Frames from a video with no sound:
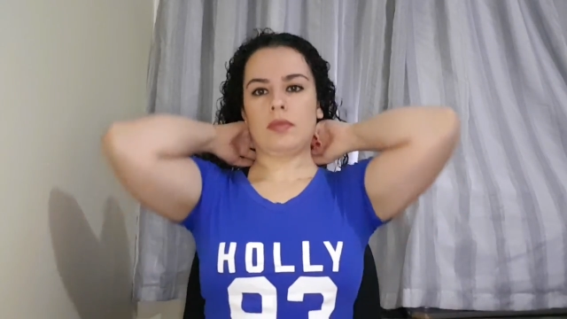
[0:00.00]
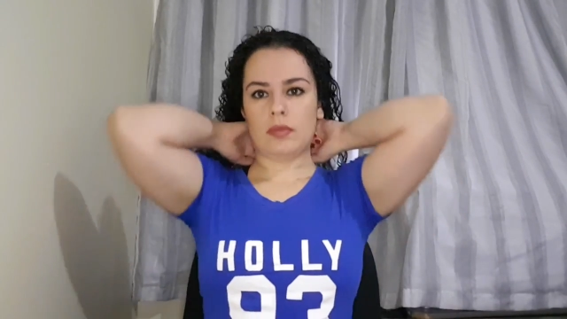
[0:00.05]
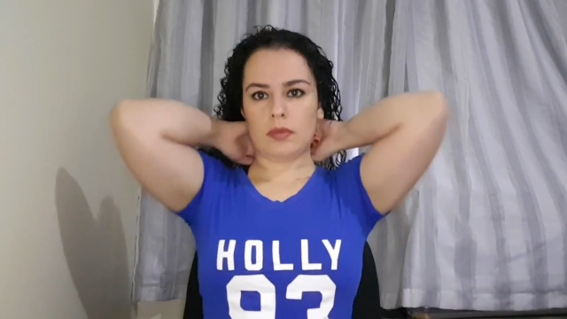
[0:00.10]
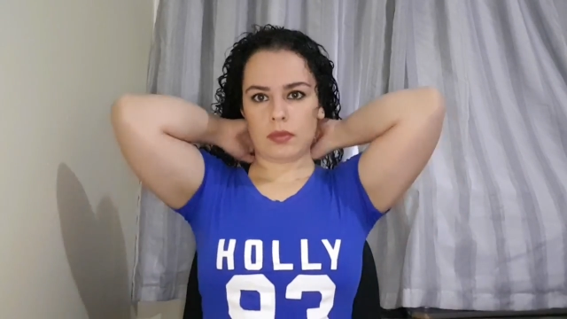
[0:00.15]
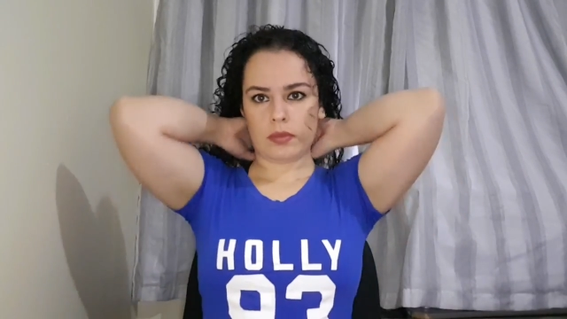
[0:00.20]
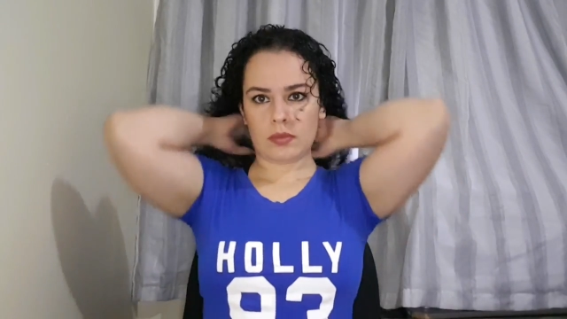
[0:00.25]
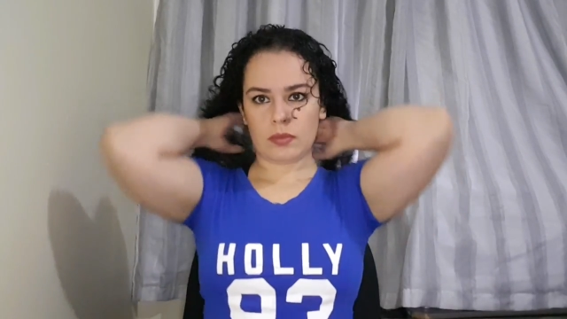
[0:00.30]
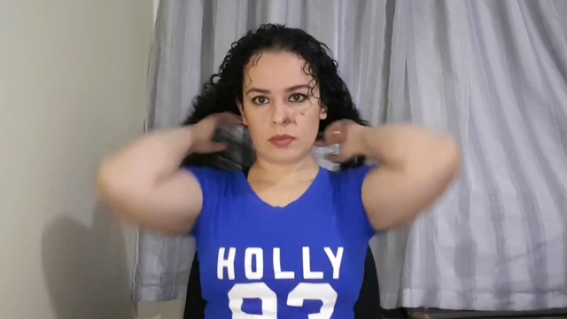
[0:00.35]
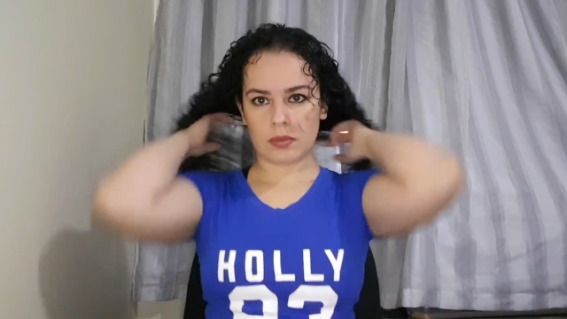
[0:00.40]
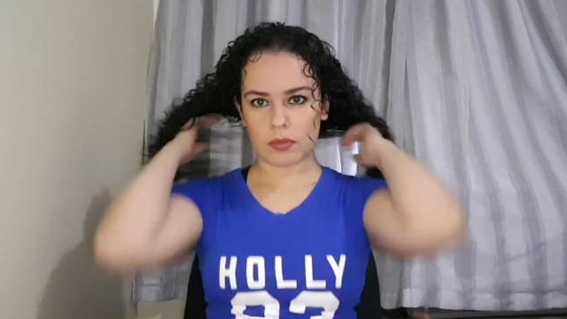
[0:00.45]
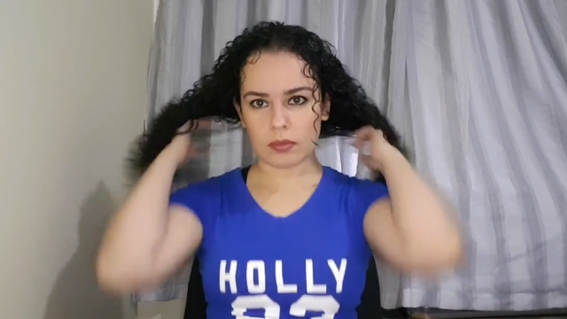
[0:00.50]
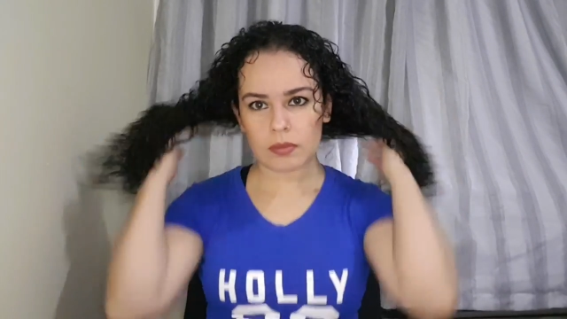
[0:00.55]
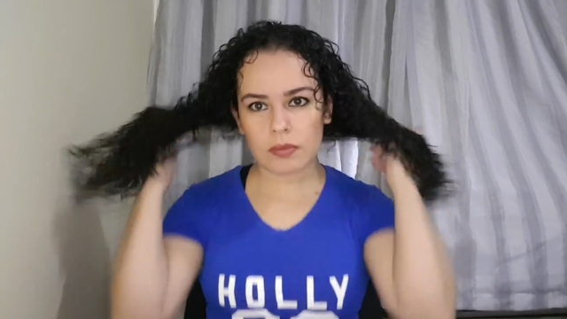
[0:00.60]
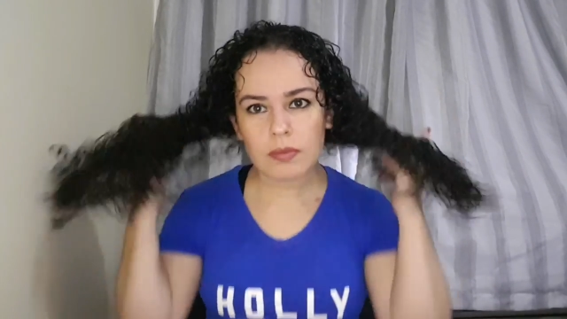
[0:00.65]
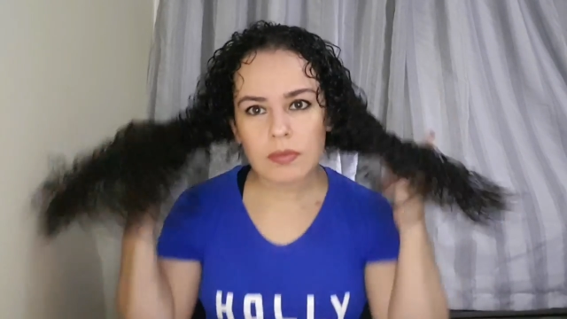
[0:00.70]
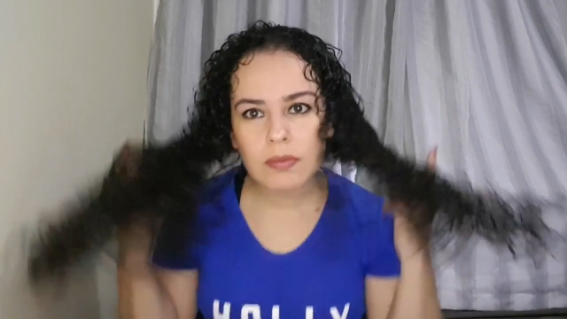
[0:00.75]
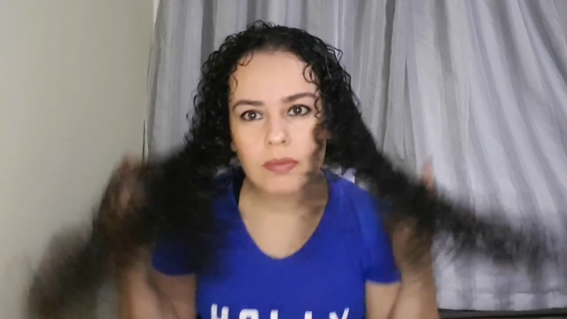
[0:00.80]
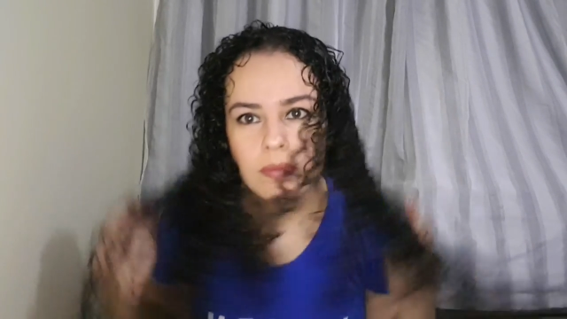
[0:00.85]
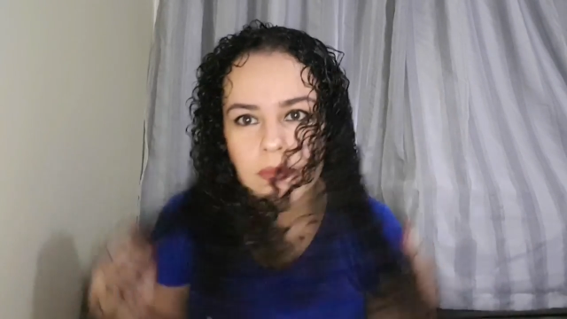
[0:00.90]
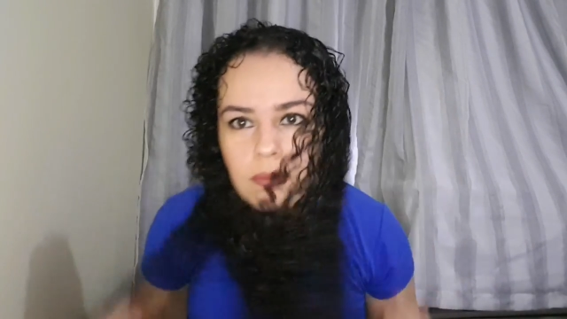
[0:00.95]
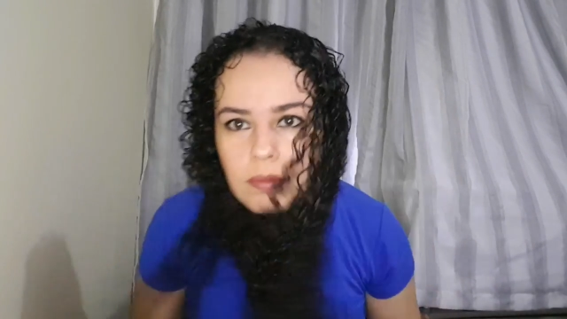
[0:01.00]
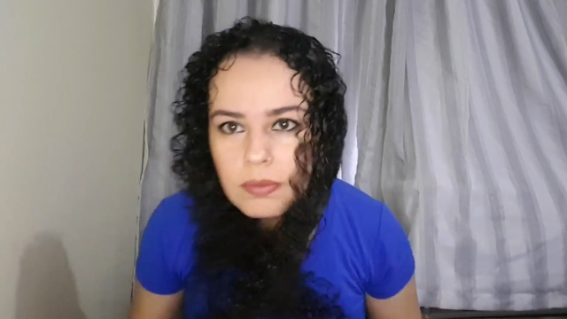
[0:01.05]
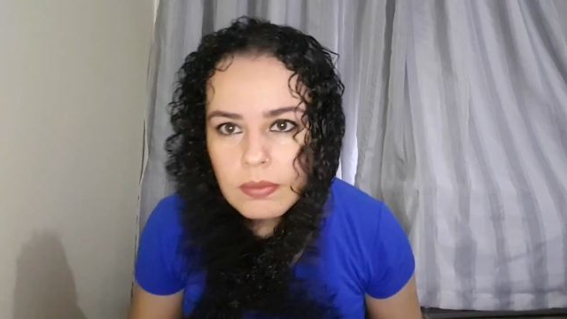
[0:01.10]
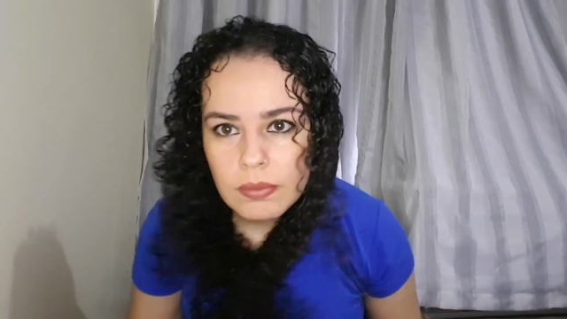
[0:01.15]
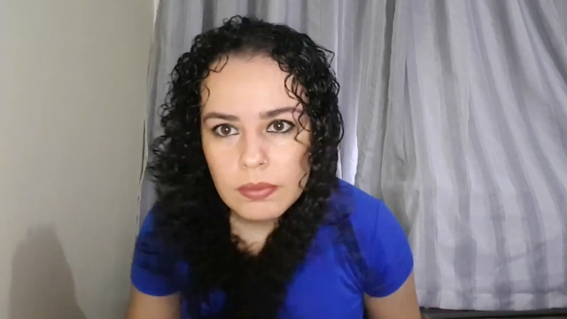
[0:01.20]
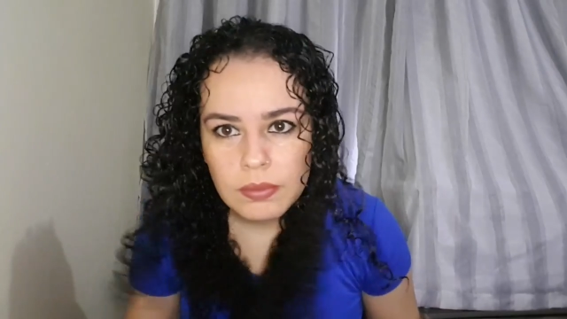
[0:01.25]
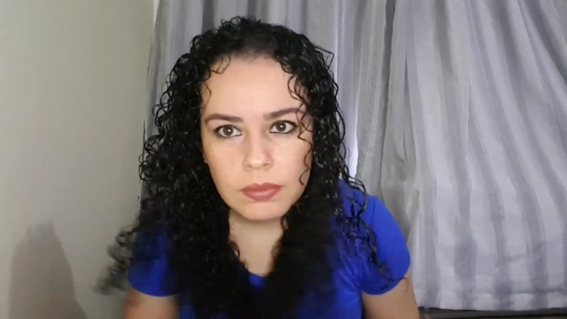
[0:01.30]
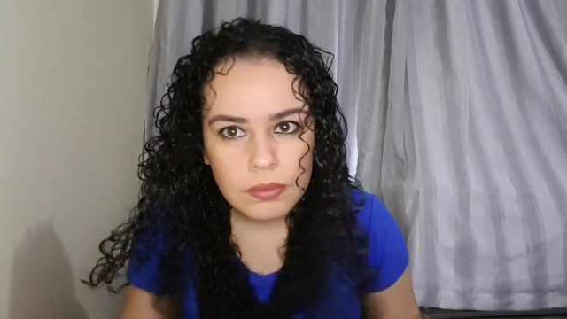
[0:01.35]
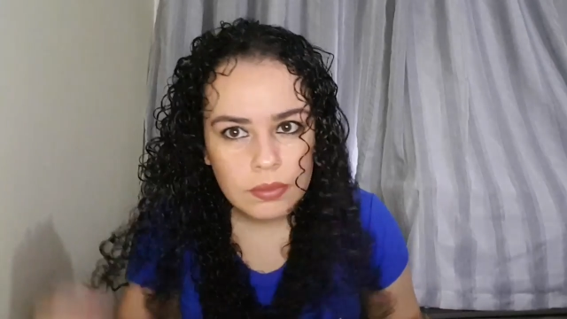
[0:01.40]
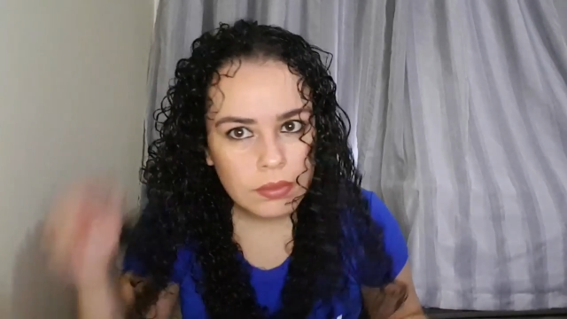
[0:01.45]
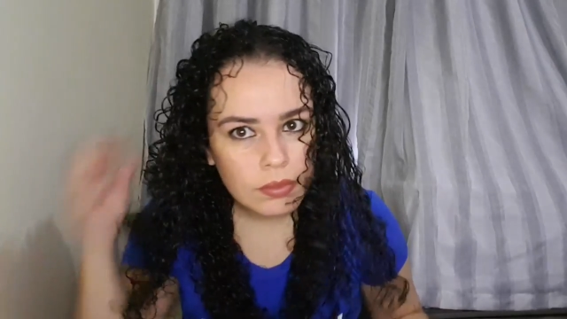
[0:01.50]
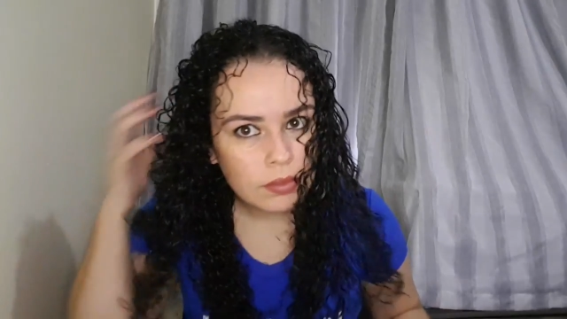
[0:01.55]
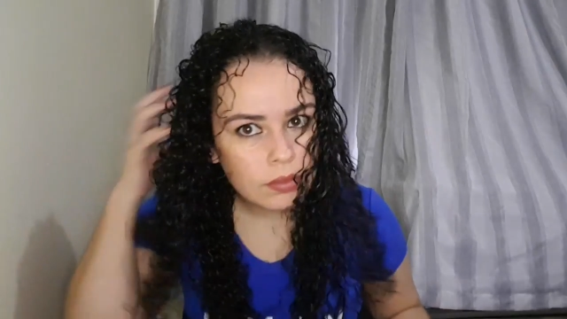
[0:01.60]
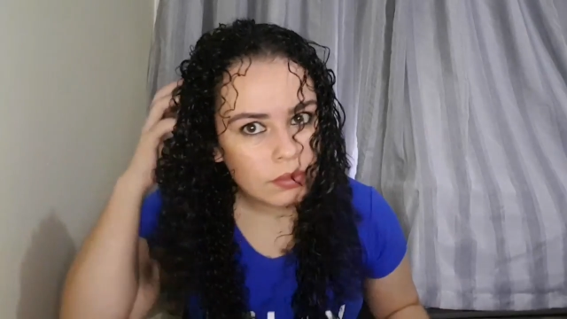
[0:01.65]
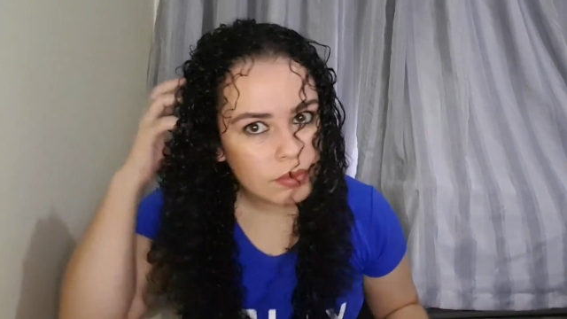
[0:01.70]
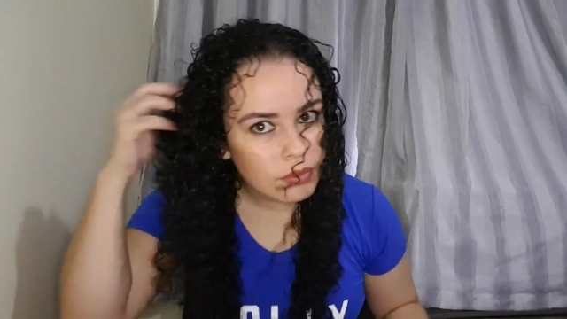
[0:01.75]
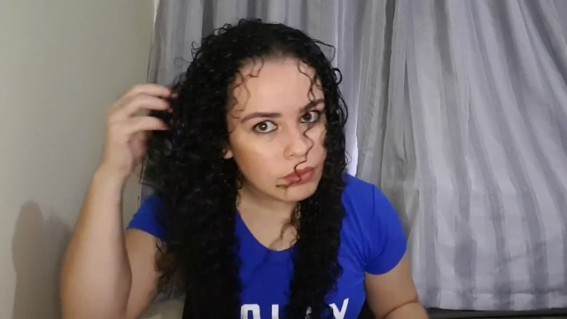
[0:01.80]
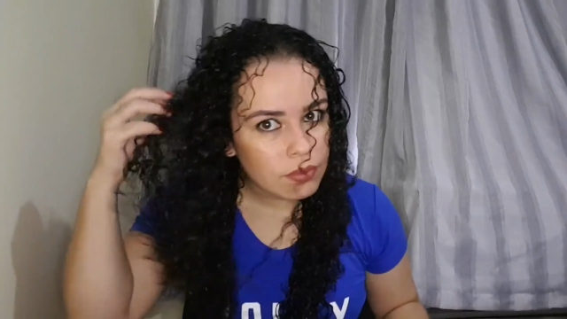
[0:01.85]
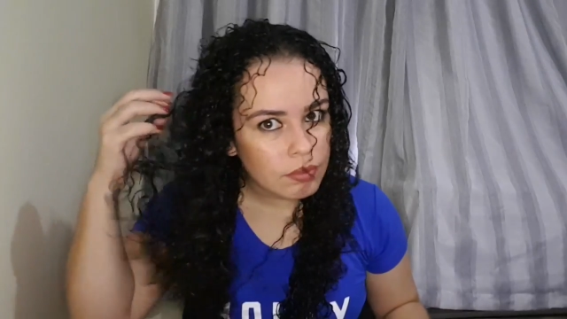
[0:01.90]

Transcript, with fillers: soltada nos cachos, tá bom?